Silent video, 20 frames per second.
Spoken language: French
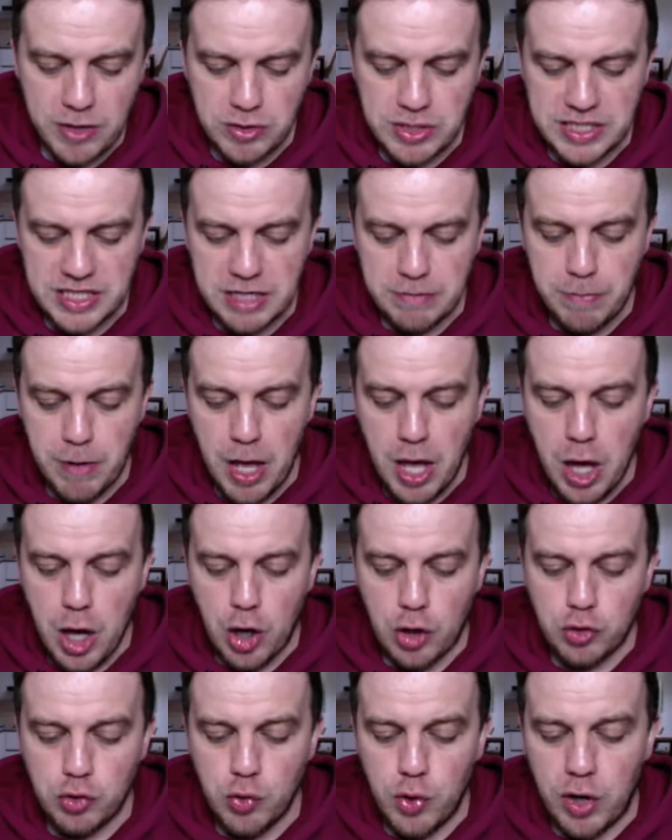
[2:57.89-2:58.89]
Une équipe
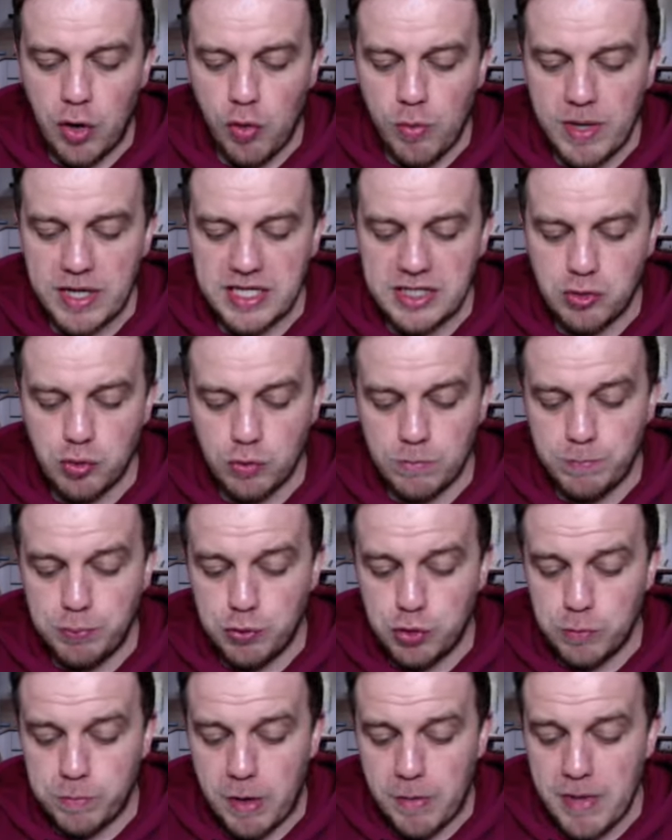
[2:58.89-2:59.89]
euh, de la Roma qui tourne
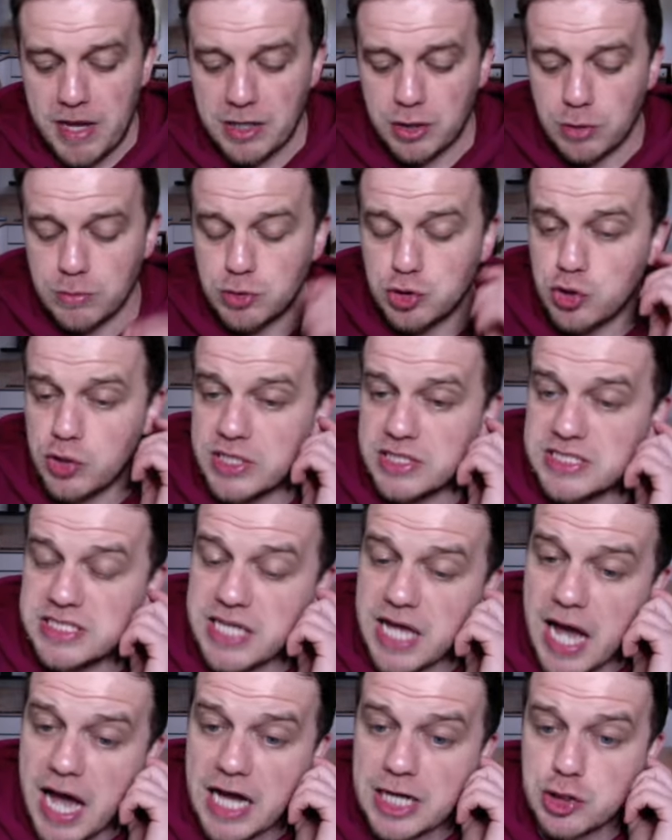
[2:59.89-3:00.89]
plutôt pas mal, comme je te l'ai
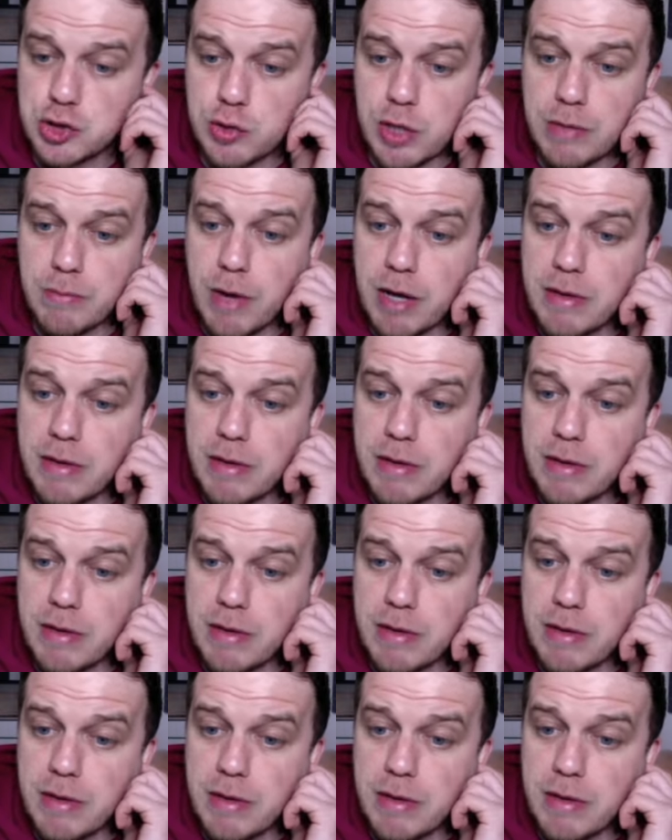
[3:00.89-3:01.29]
dit actuellement,